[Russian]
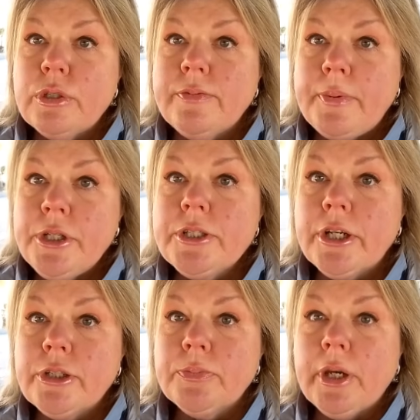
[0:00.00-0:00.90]
То есть вообще,
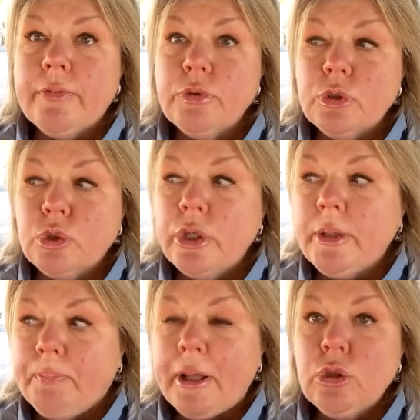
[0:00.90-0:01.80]
скажем так, вот что
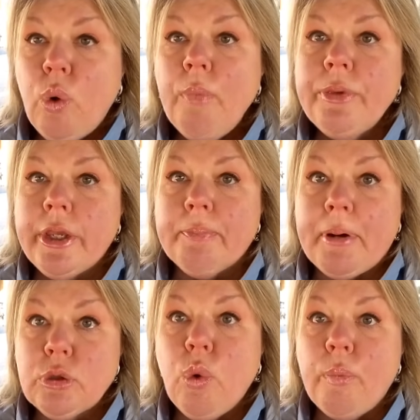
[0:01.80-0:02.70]
это потомки,
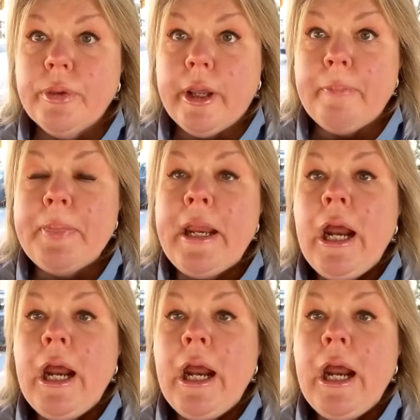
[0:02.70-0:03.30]
потомки,